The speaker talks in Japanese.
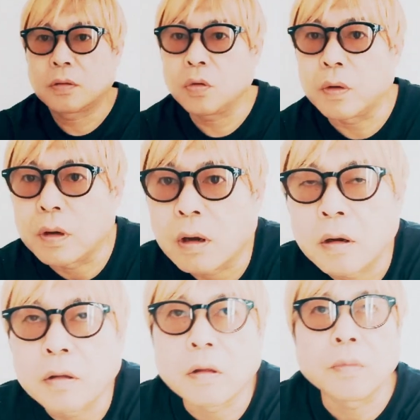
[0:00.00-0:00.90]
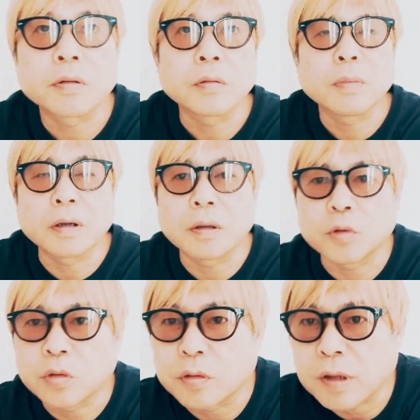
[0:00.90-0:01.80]
今日はね晴れてますまあで
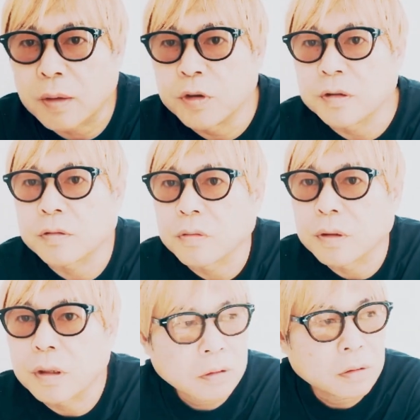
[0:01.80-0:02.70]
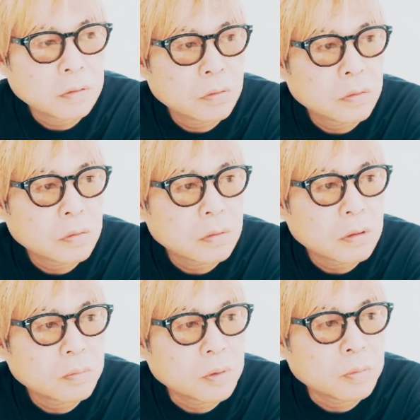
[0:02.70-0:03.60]
もちょっと寒いですよね昨
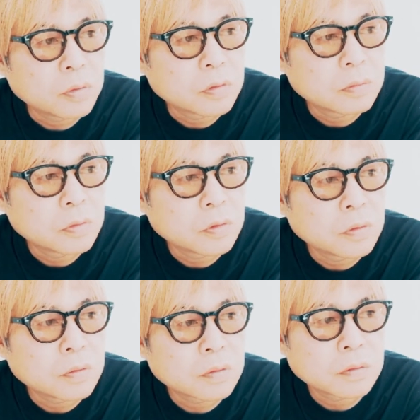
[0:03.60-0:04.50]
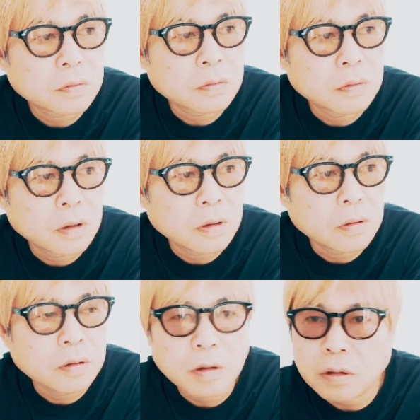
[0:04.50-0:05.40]
日やっぱ僕もね
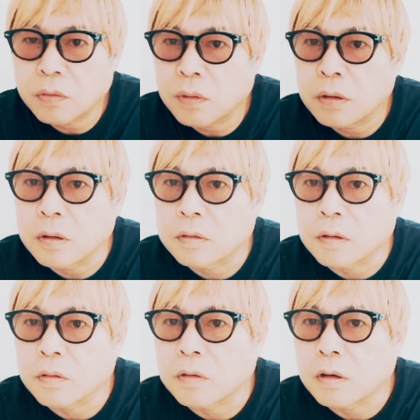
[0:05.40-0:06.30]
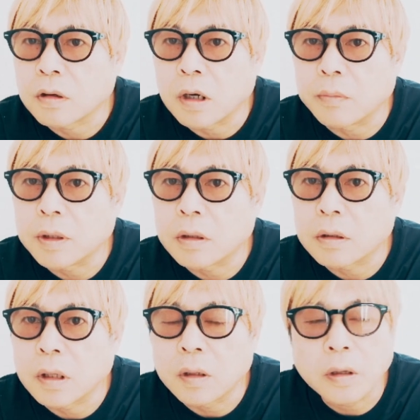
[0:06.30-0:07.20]
にやかファンですけどサッカー見て
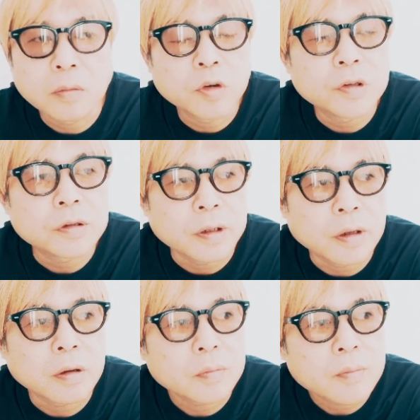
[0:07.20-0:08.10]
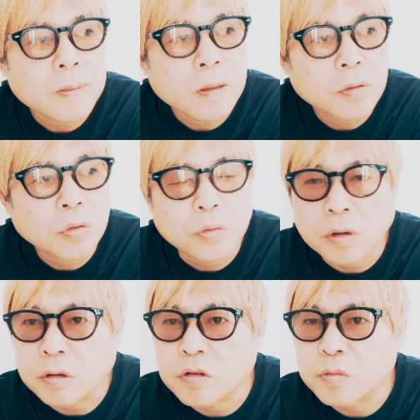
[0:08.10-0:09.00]
て眠いっすねよ
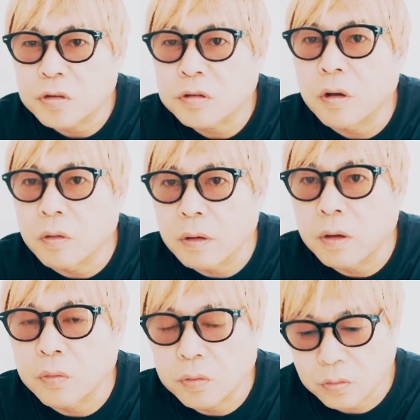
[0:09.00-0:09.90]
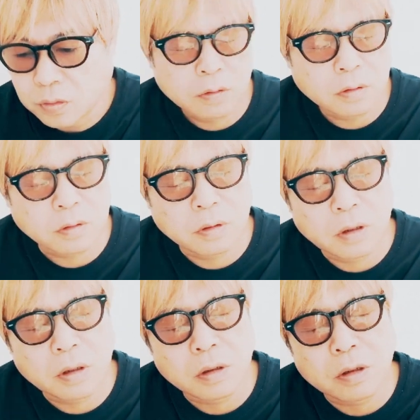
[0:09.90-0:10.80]
く勝ちましたよね、本当なんか
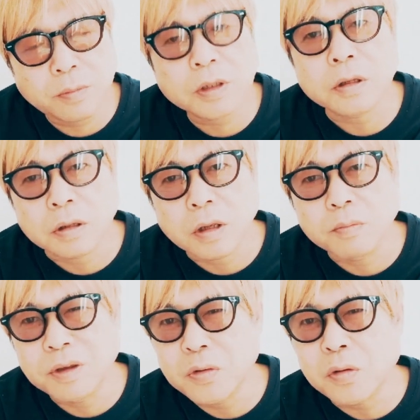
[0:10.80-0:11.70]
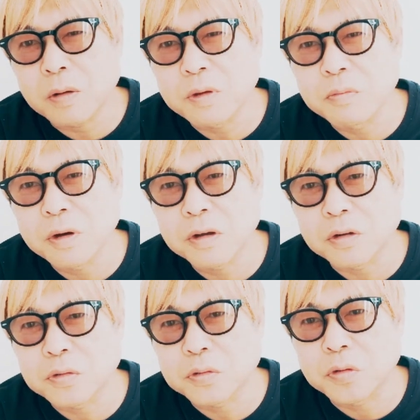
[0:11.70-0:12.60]
寝ながら見てて、見ようか見まい
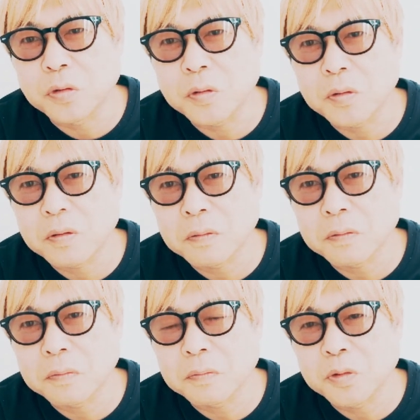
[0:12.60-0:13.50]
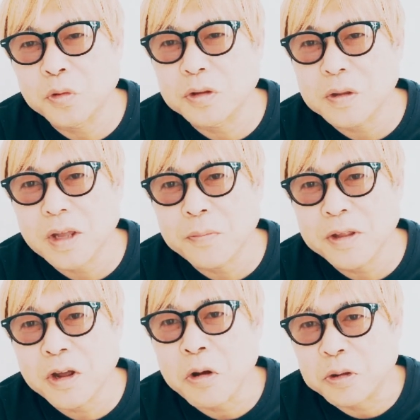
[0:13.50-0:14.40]
かちょっと、どうせ
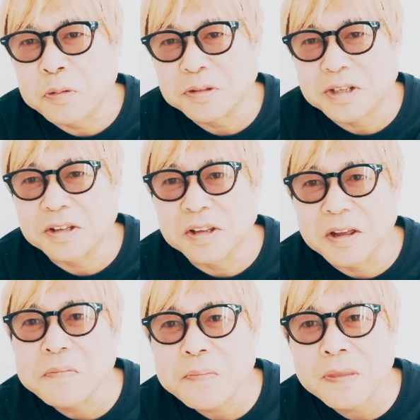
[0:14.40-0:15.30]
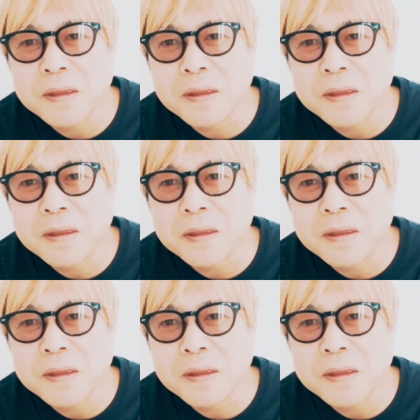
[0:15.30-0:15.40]
ダメだろうと思ってたんで、